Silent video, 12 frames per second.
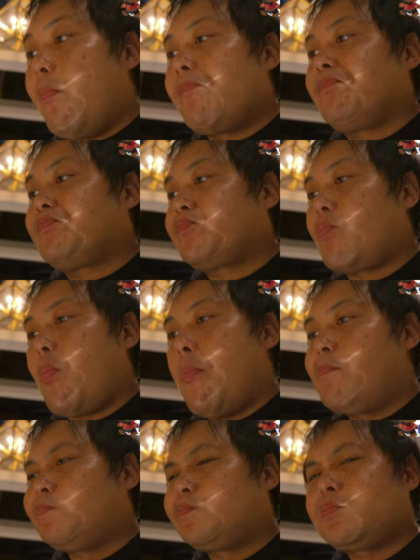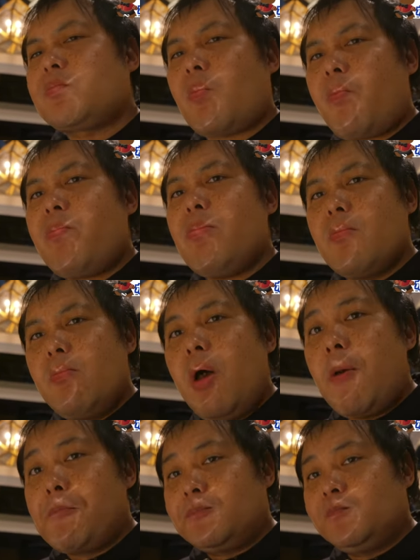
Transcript: うまっ。